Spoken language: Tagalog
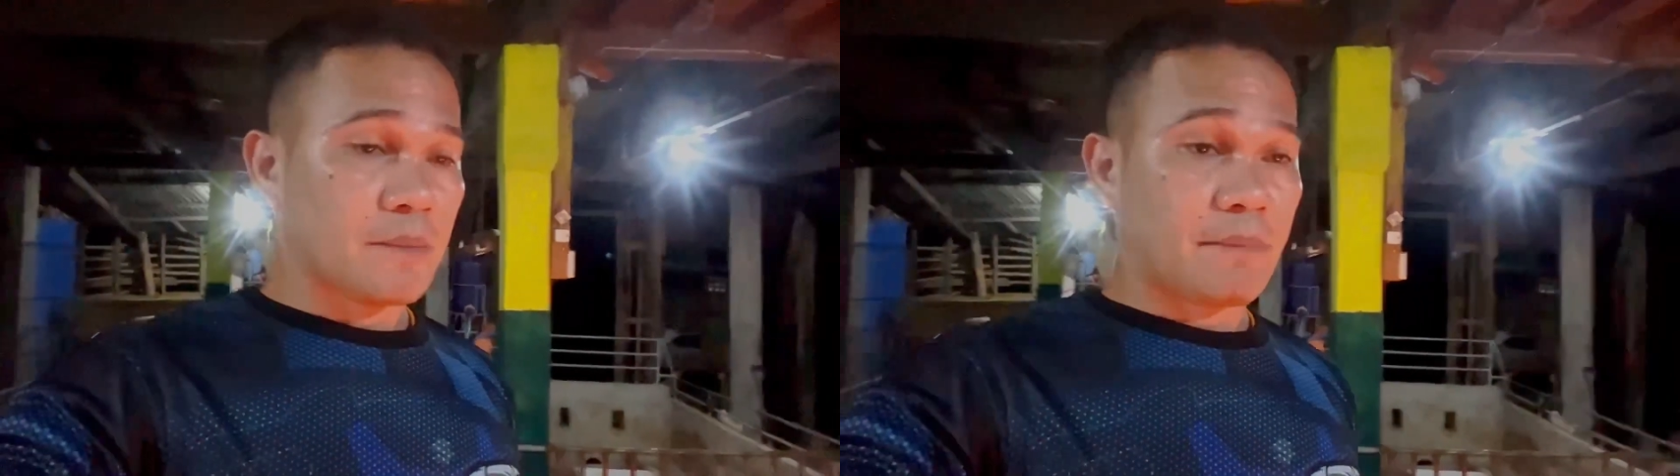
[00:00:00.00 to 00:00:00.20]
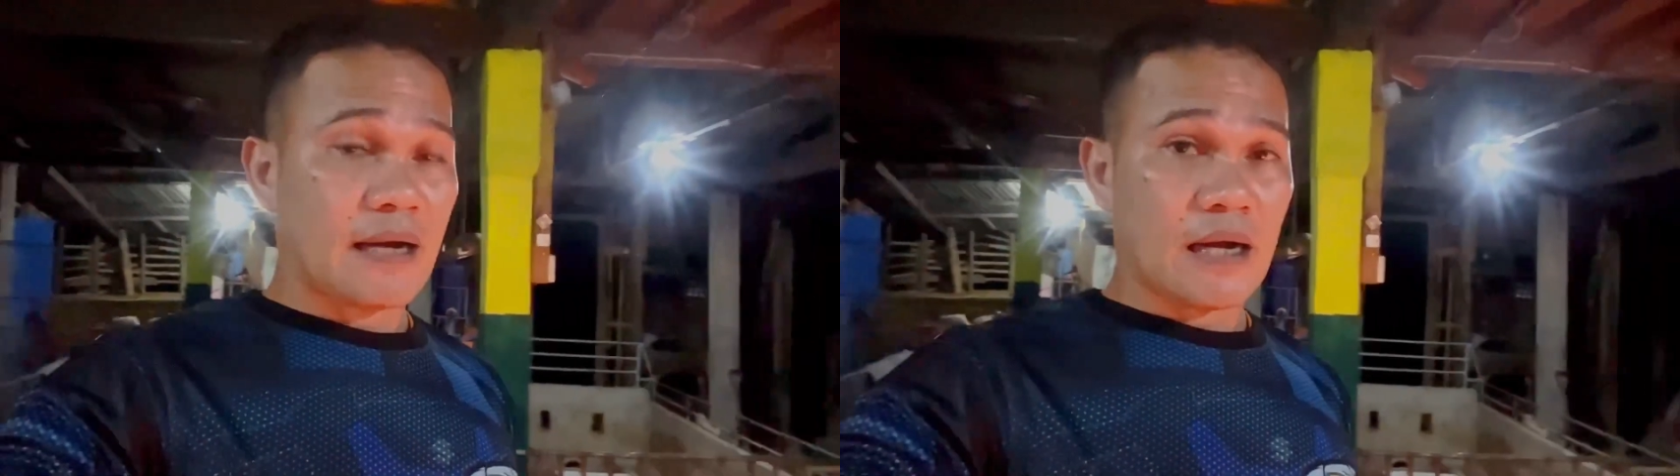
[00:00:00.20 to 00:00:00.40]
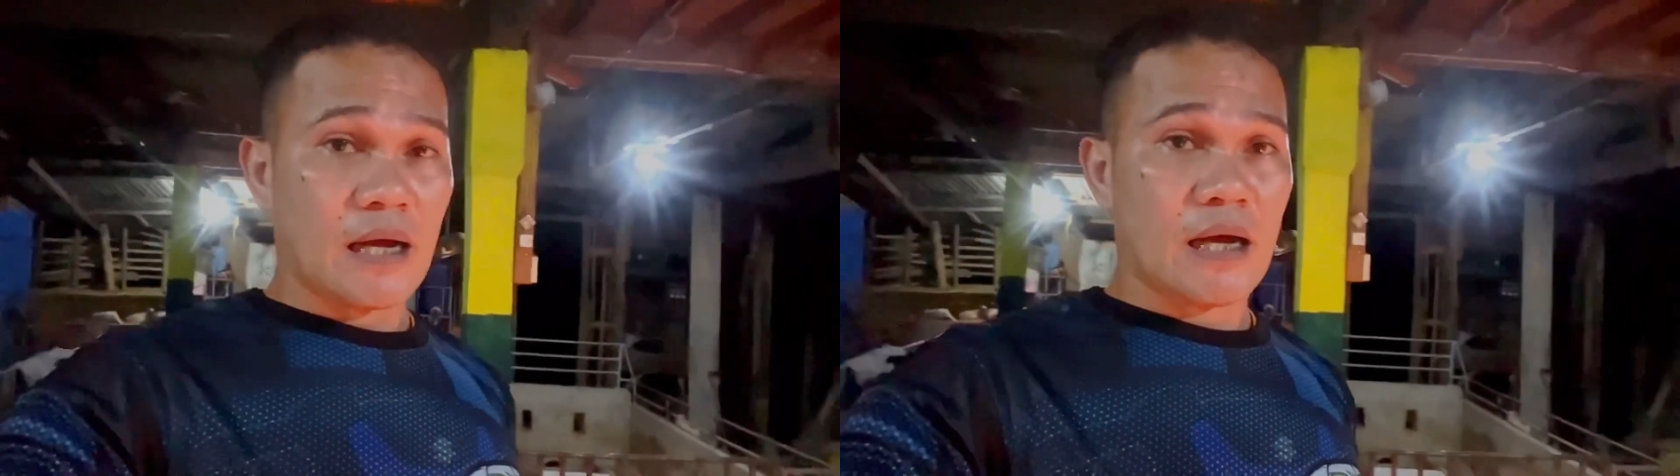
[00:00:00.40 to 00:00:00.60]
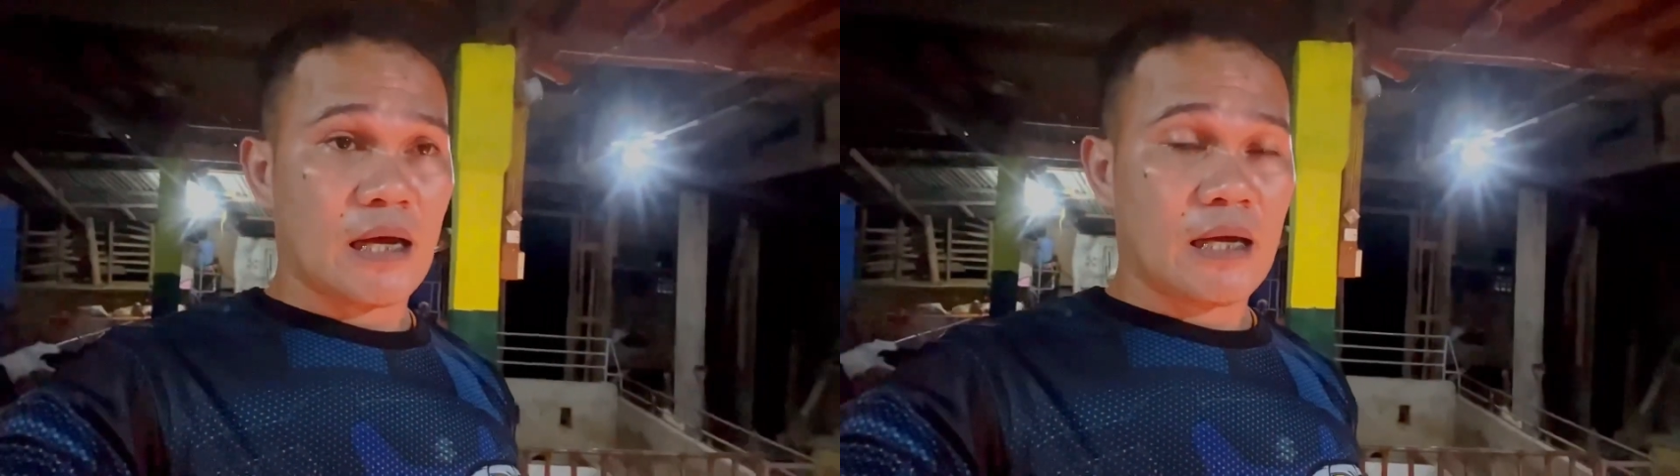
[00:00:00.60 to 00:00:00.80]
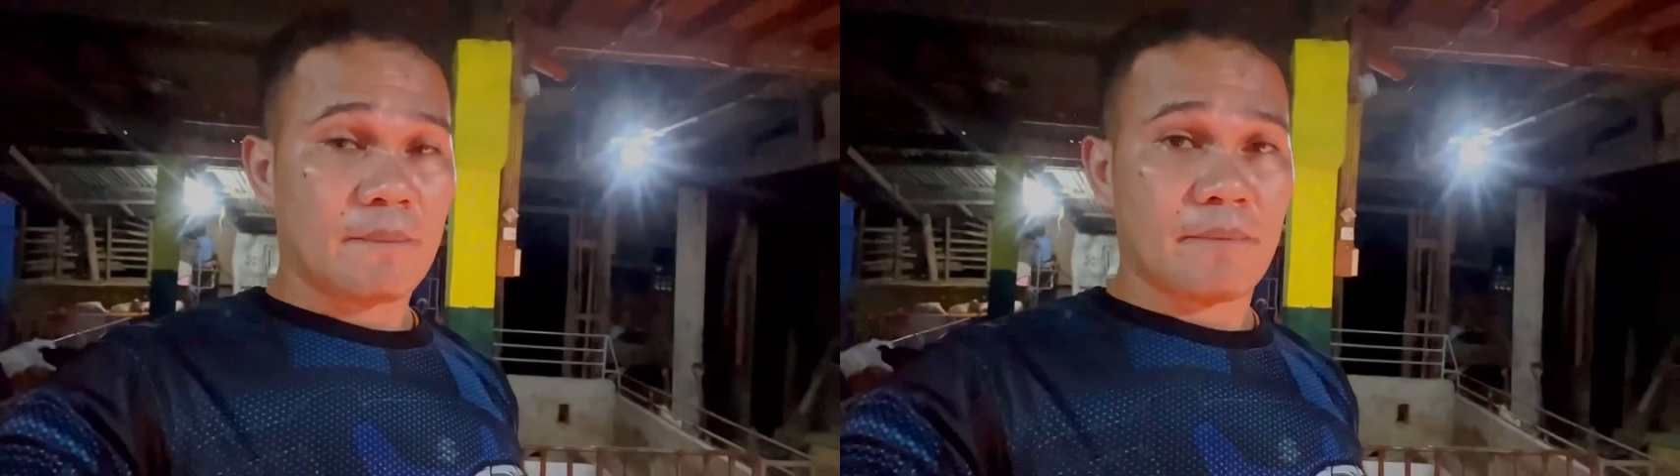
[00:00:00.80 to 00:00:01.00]

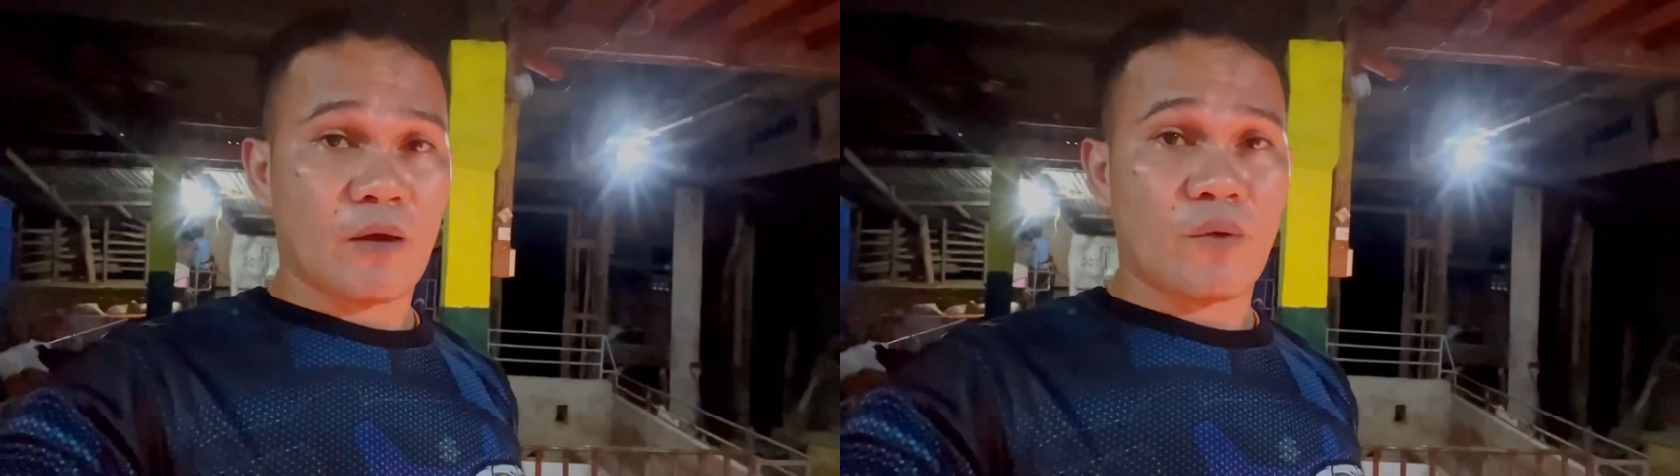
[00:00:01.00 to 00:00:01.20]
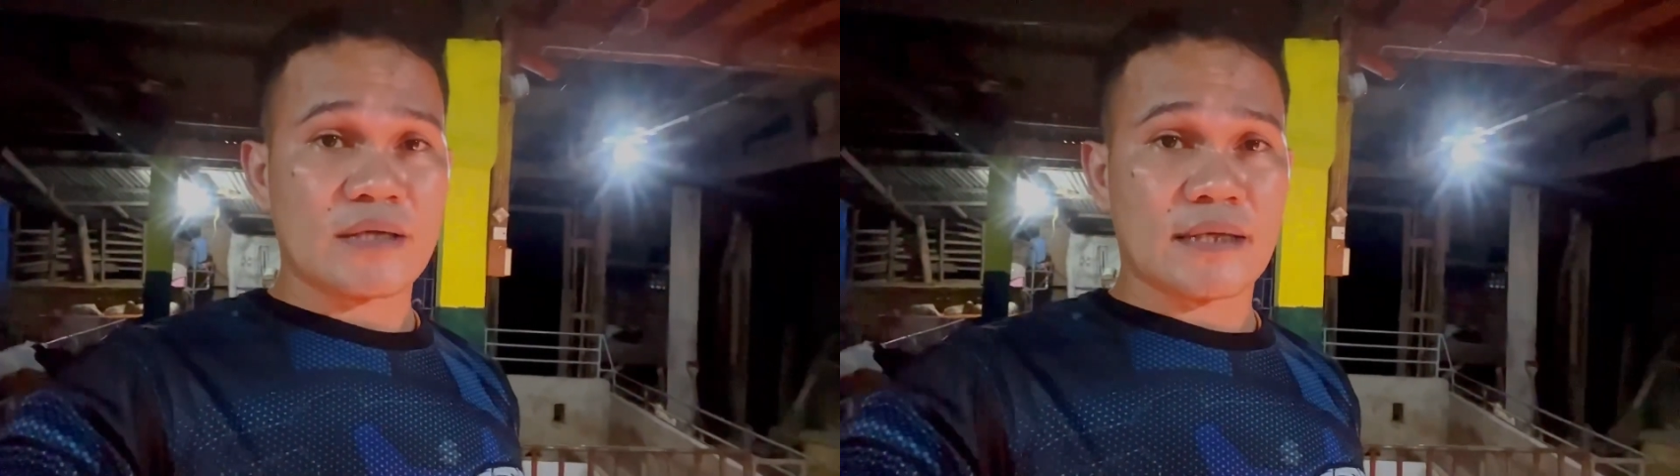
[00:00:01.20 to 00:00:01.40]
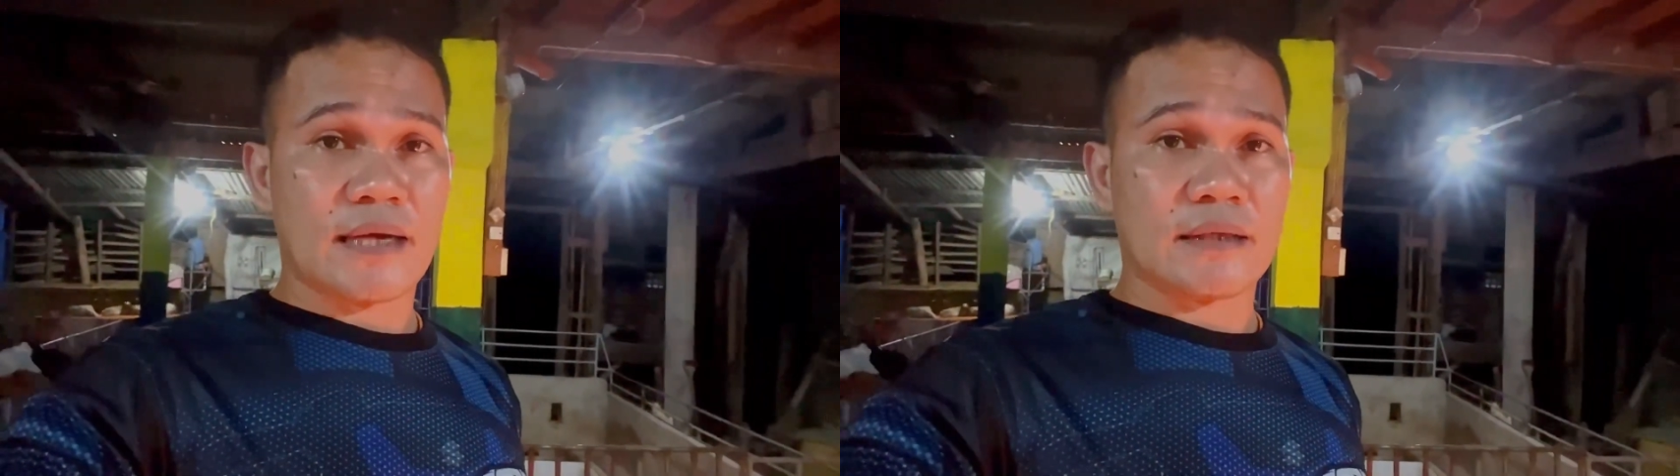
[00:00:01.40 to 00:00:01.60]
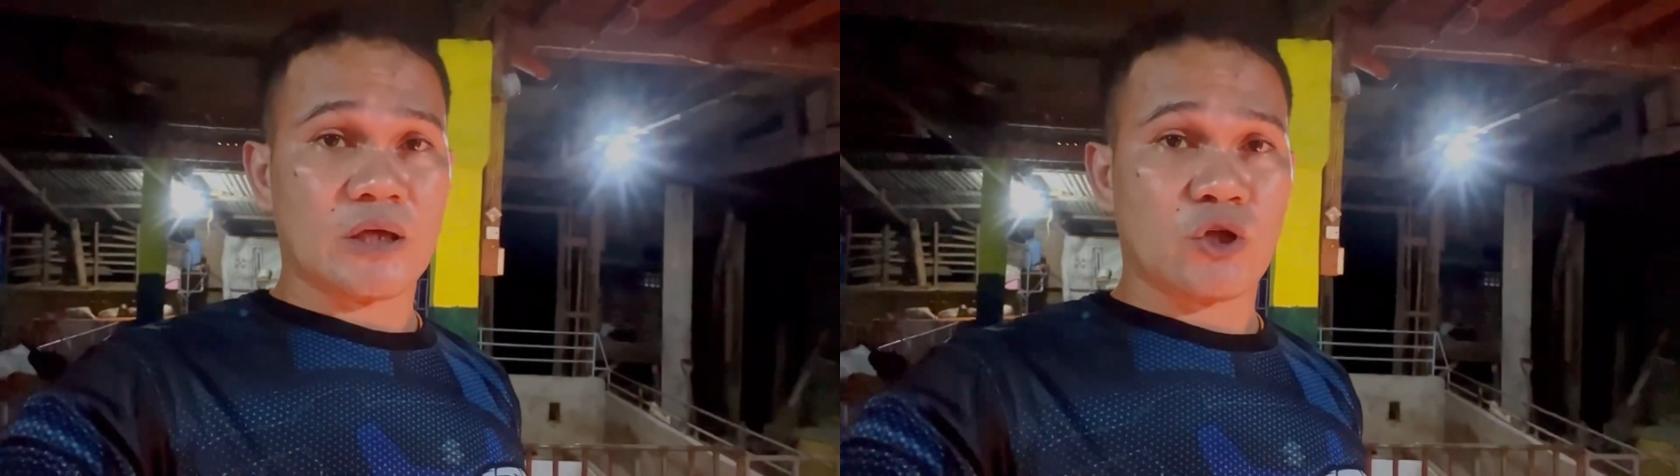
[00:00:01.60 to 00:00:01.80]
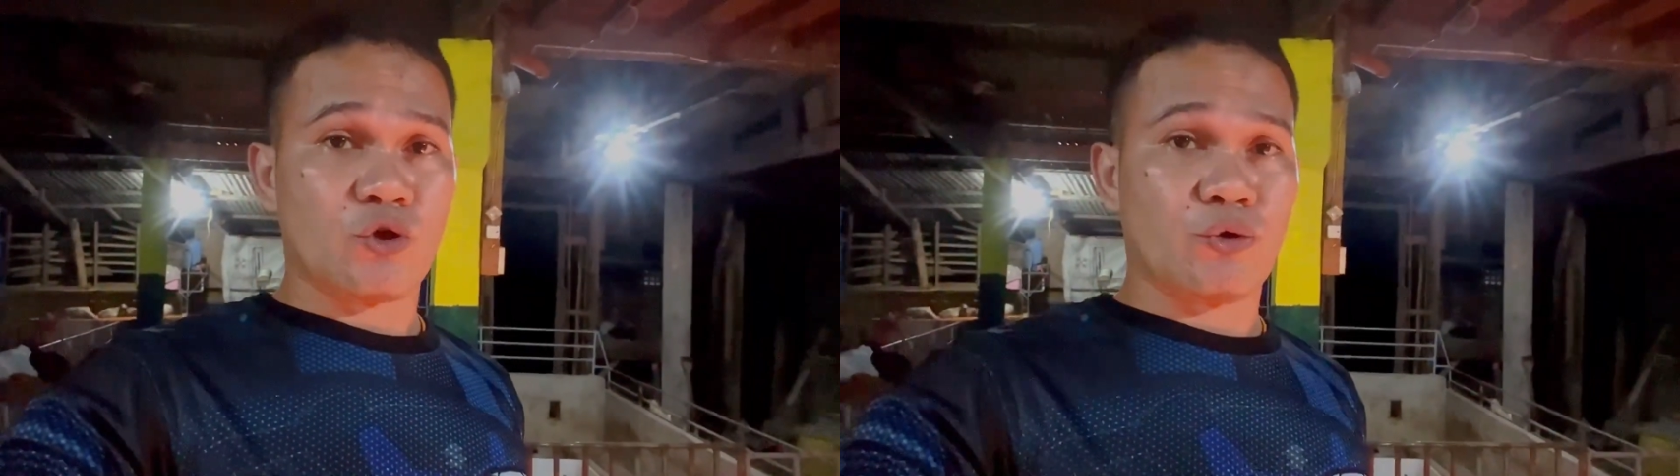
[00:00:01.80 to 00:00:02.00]
para maiwasan
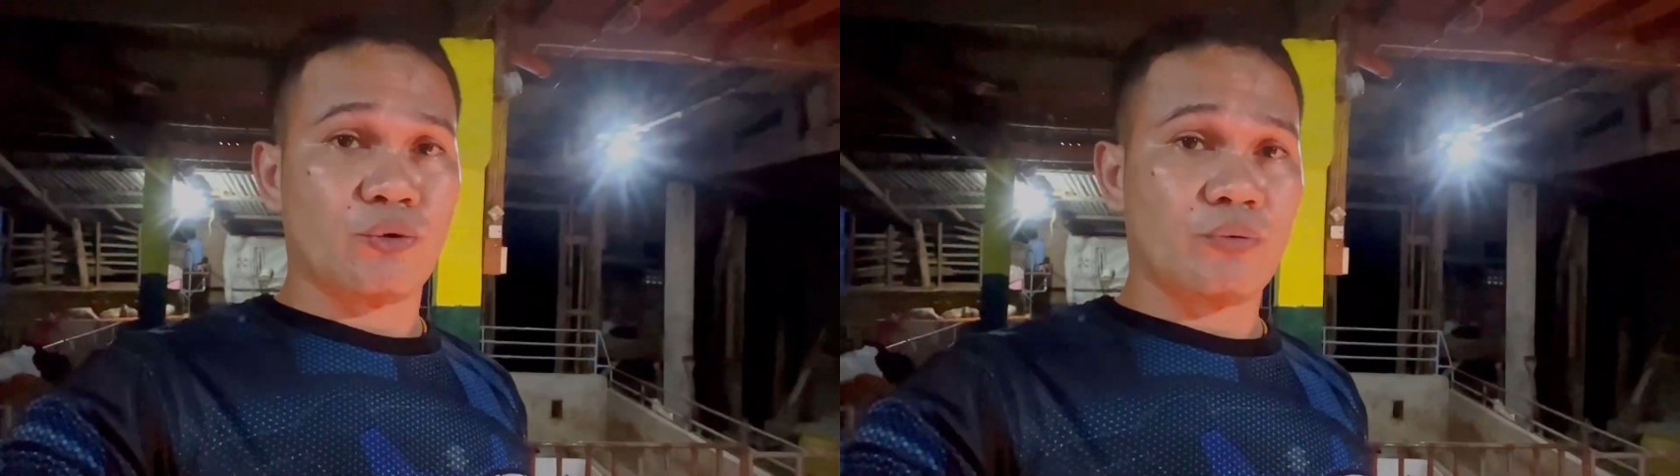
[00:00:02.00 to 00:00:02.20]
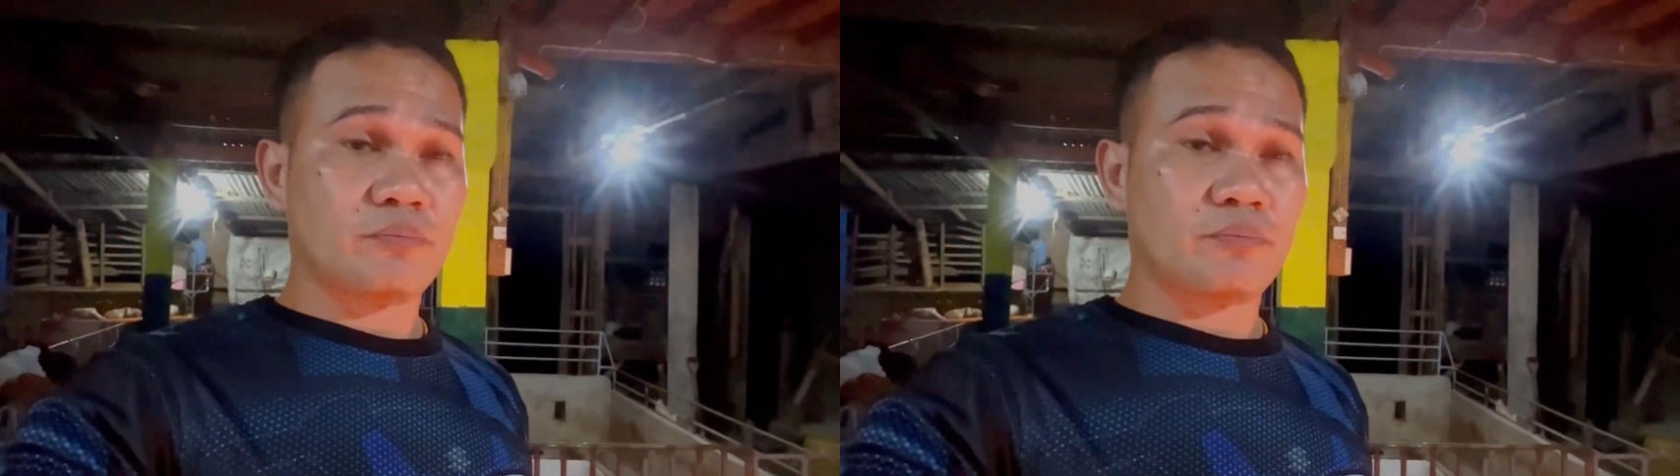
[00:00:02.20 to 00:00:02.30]
natin yung